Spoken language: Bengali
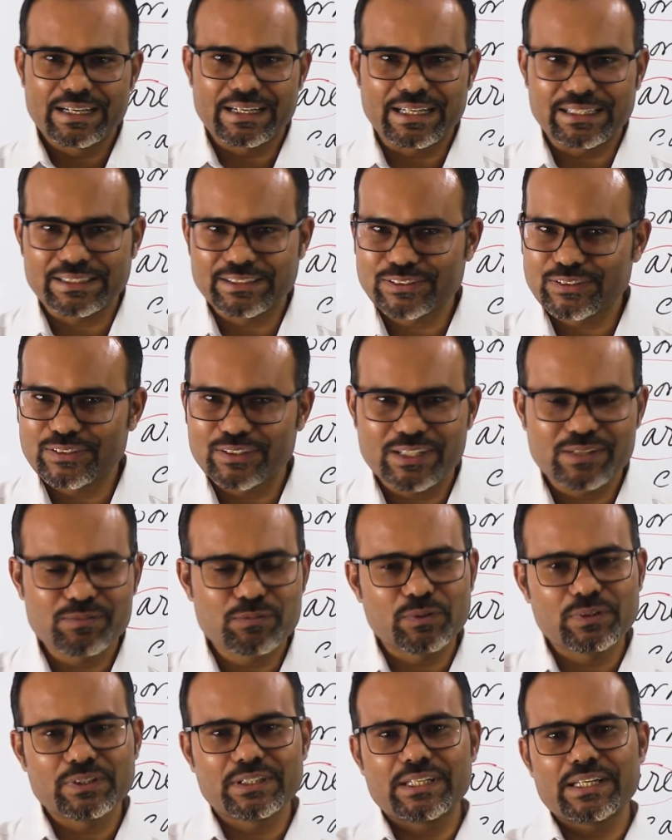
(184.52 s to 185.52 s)
কাজ করা
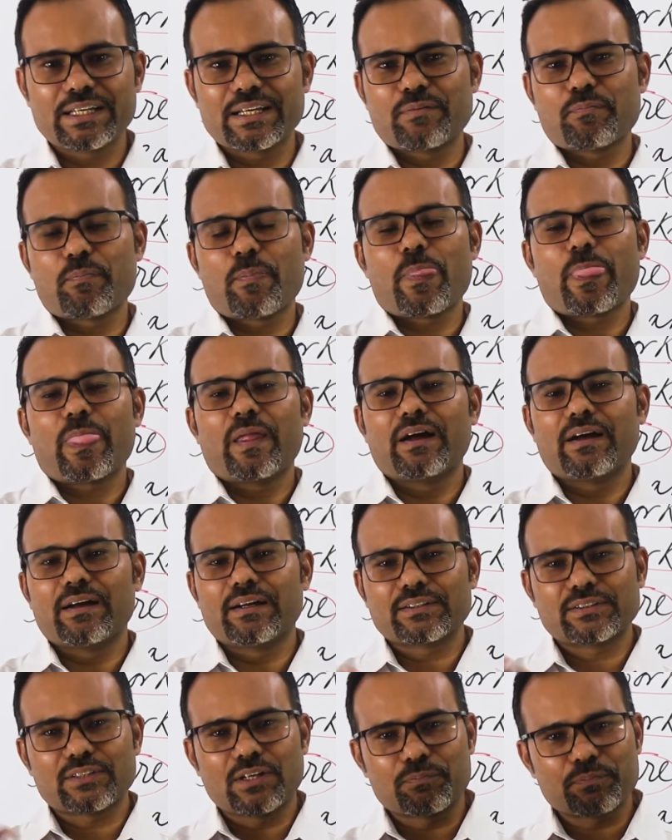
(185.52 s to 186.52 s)
বলতে
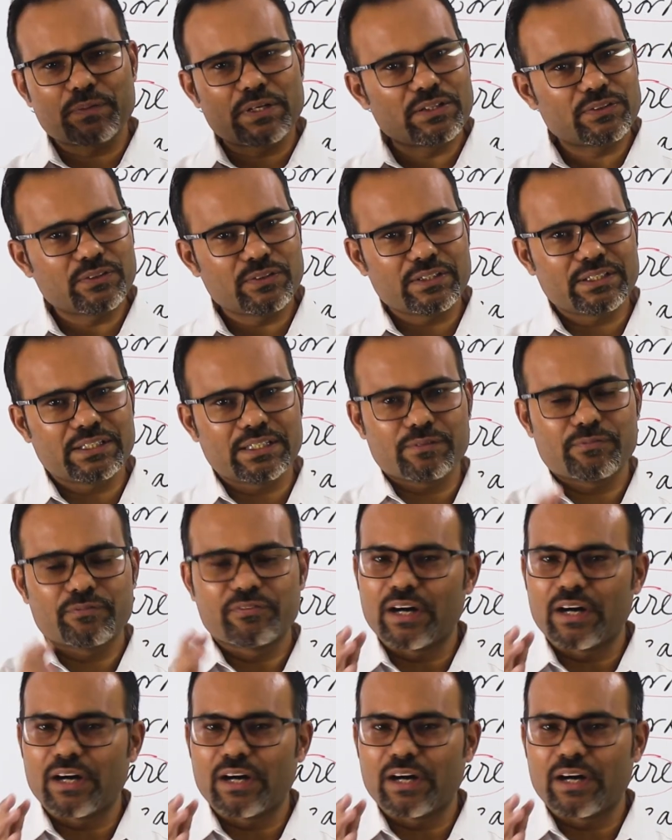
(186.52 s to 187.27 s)
সব কিছুই যে